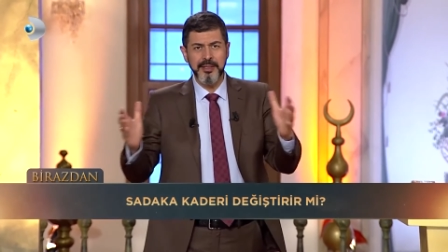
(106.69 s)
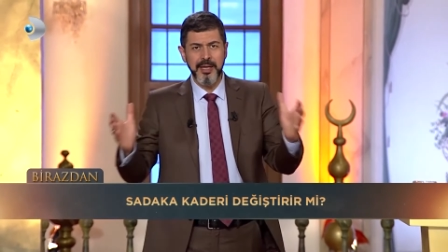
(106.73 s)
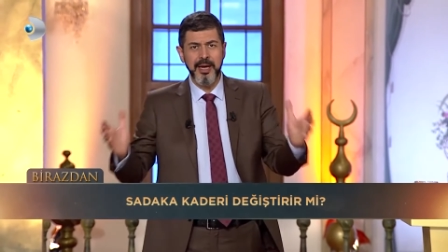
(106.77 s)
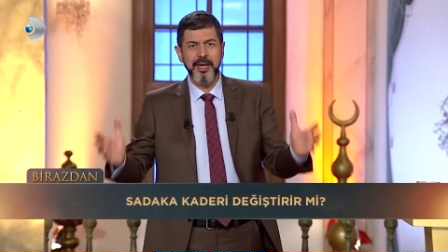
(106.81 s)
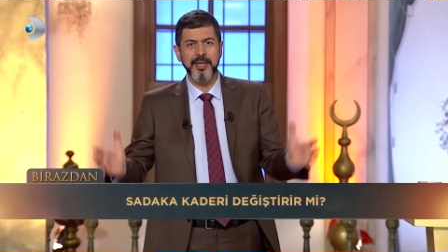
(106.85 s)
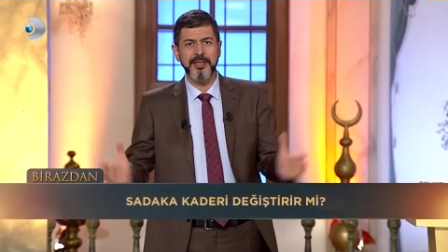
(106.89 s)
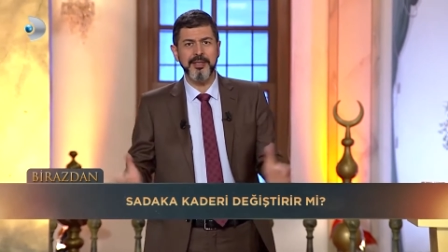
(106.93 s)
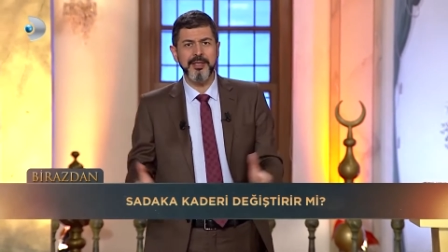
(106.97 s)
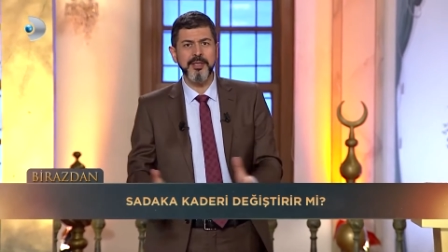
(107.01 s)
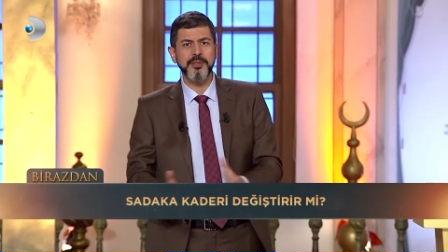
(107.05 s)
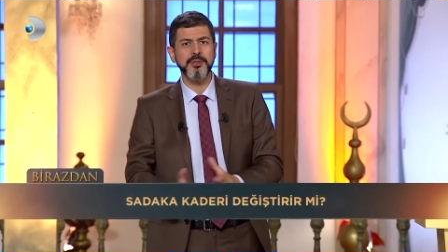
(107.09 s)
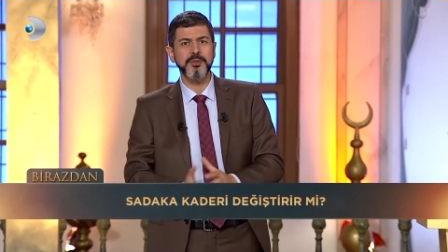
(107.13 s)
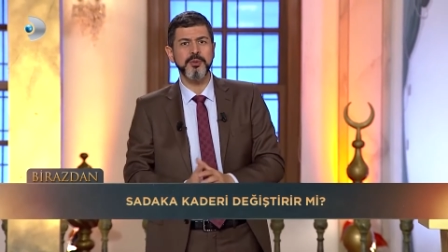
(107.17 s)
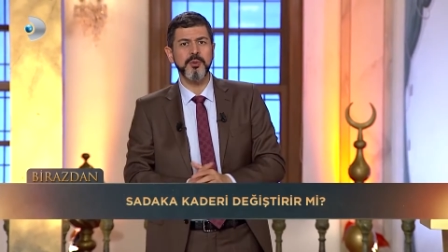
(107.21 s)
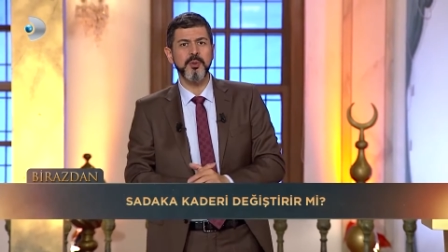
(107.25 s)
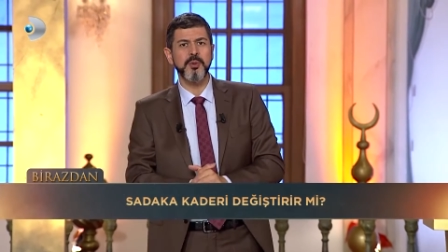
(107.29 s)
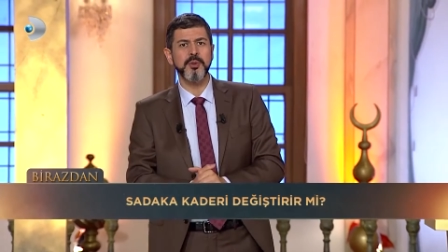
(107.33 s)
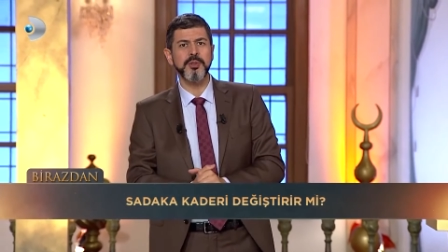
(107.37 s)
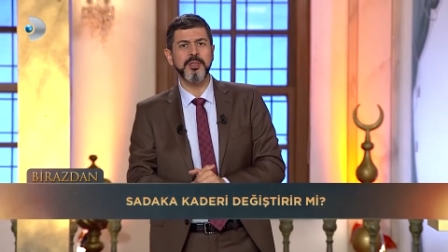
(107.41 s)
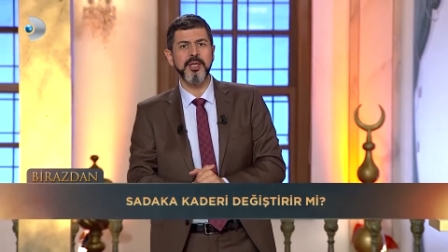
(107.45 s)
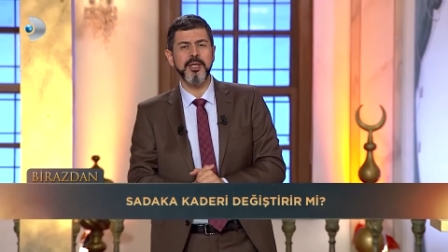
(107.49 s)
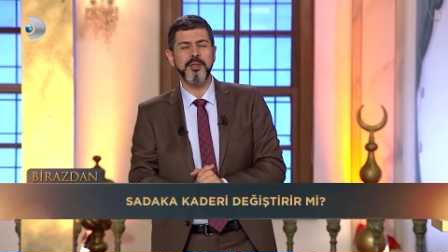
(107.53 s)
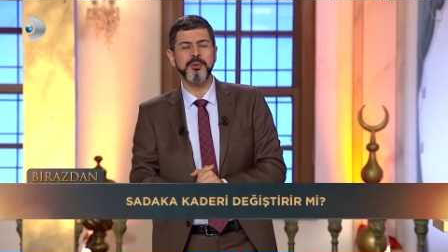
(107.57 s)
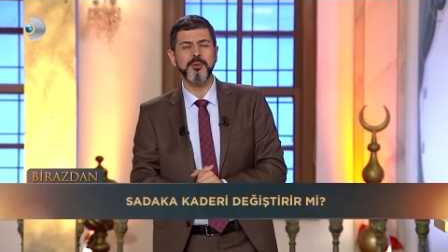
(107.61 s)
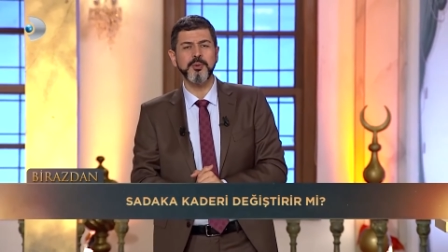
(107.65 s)
herkes
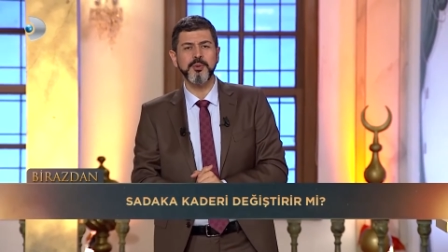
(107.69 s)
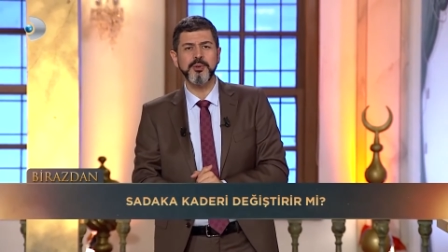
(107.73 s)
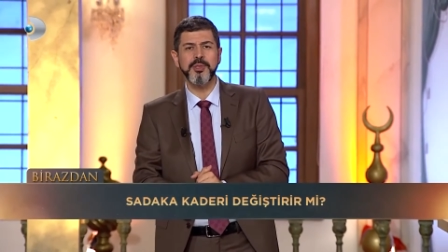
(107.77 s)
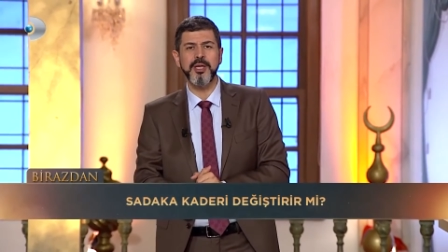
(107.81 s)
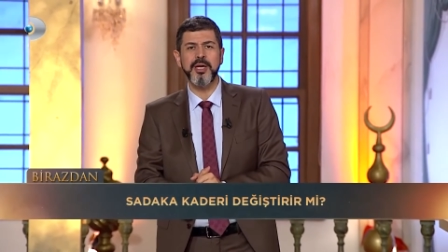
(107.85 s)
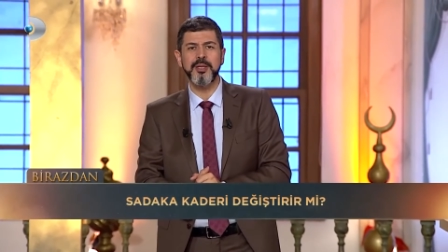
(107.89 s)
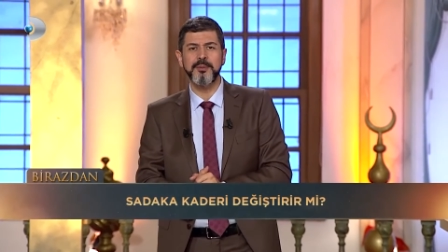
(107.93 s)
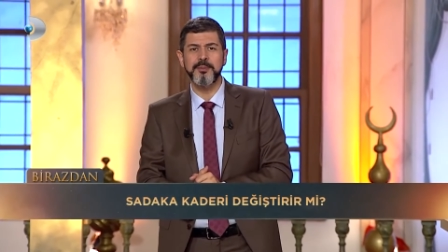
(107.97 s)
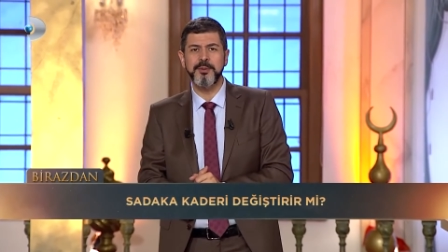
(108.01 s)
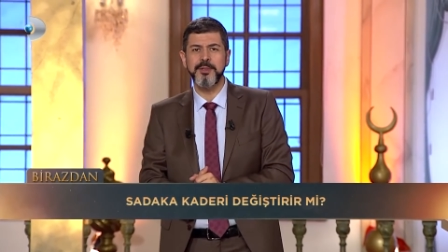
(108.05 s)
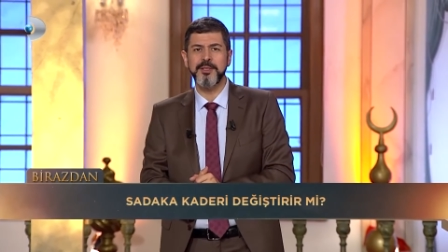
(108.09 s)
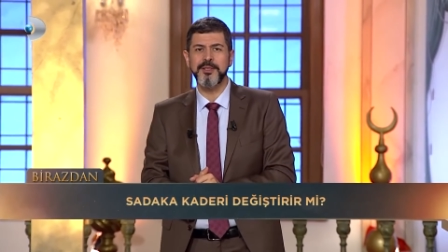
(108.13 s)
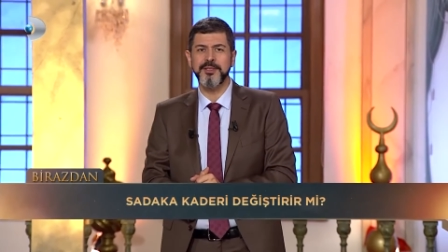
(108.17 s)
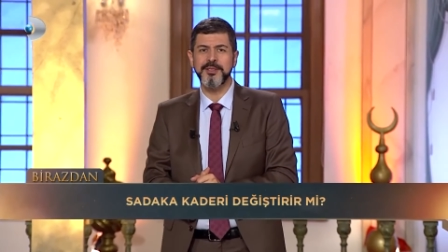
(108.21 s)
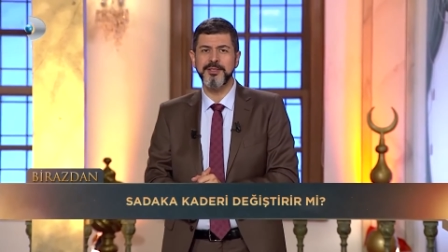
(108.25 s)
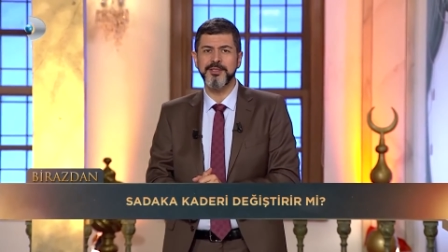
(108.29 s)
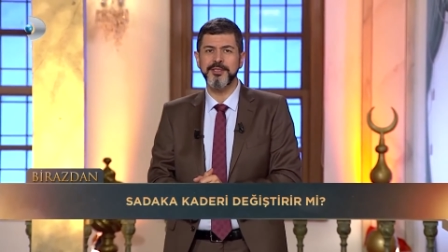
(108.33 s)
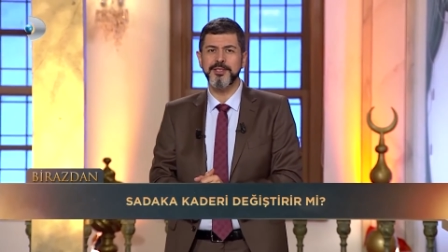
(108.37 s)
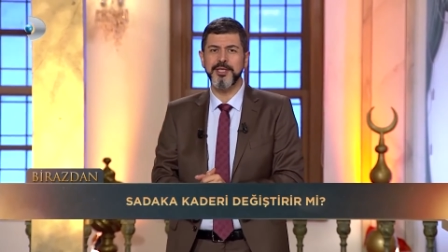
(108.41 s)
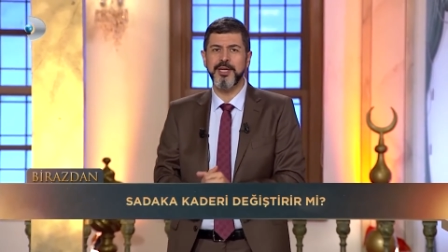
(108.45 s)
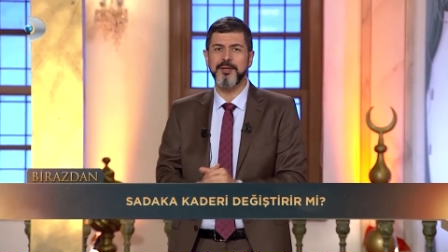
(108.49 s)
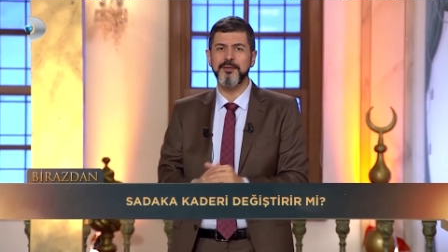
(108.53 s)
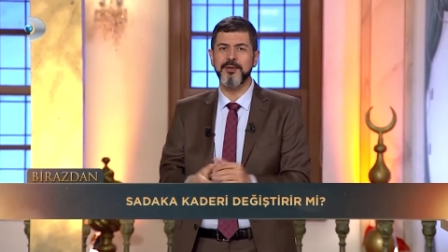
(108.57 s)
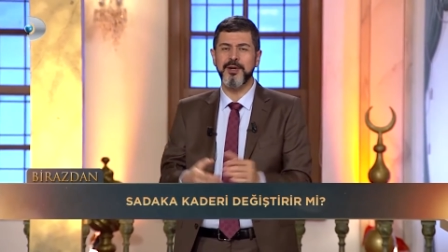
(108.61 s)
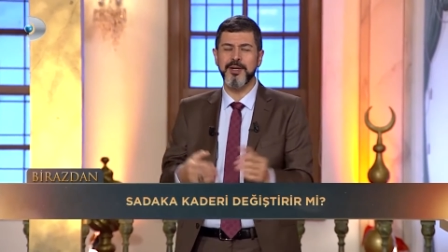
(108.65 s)
orada güzel bir
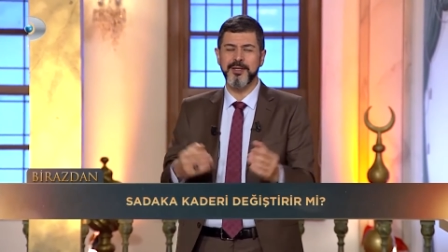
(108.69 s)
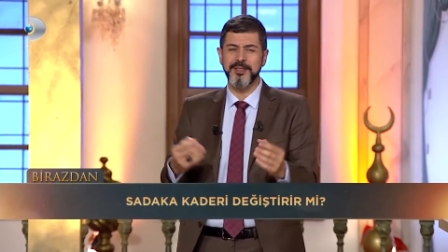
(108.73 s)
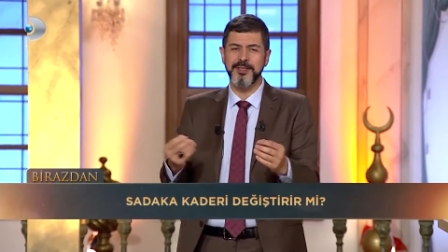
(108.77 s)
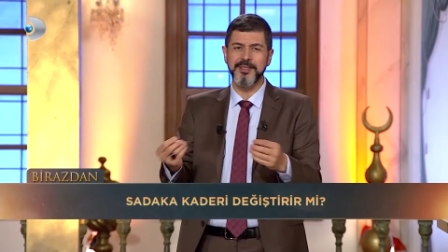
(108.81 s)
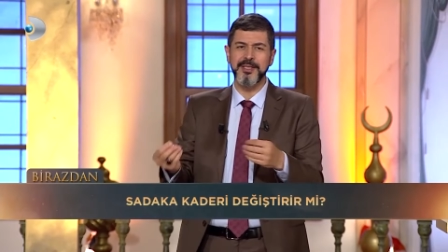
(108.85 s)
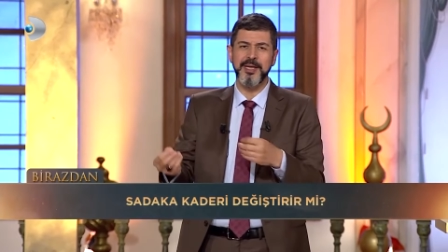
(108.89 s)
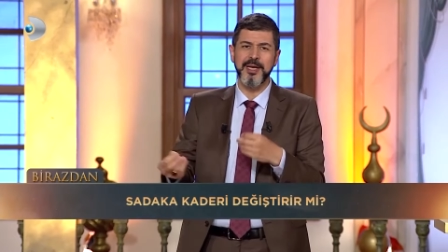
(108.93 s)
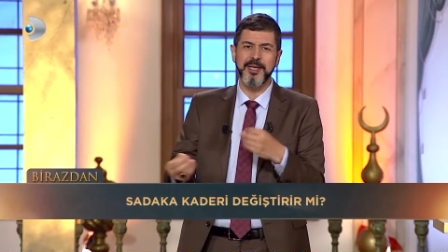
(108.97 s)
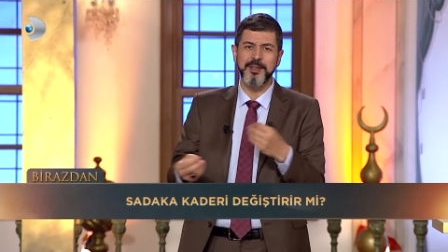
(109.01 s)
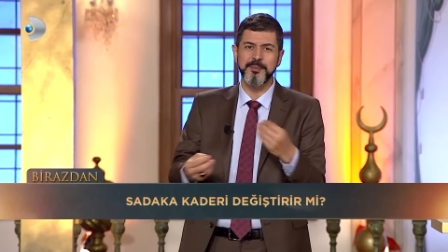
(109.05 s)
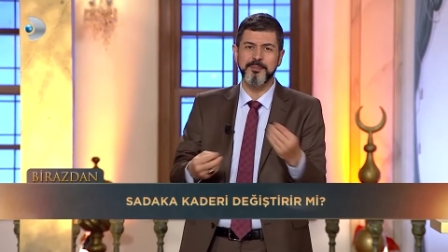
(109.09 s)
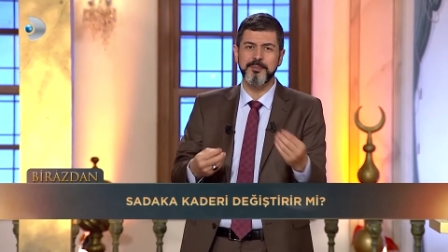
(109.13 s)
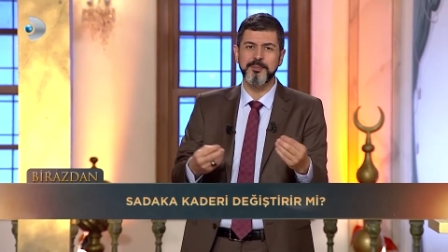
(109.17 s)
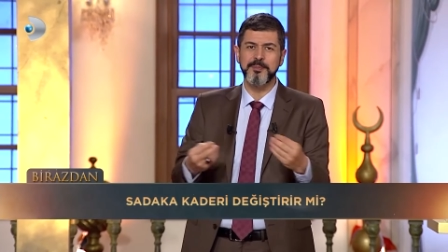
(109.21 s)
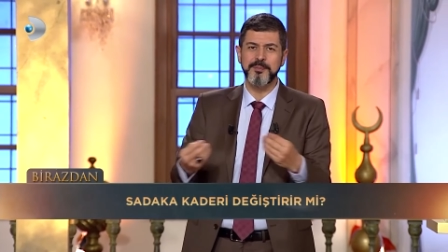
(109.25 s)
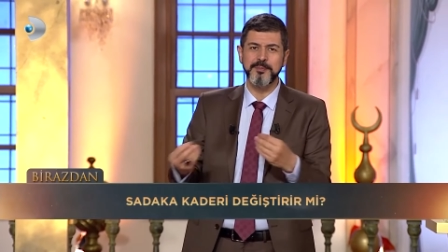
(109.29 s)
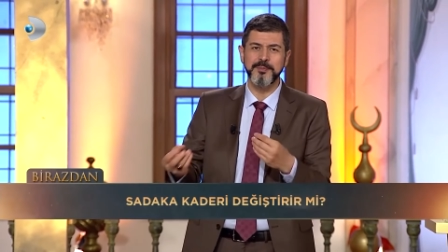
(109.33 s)
şey vardır yani.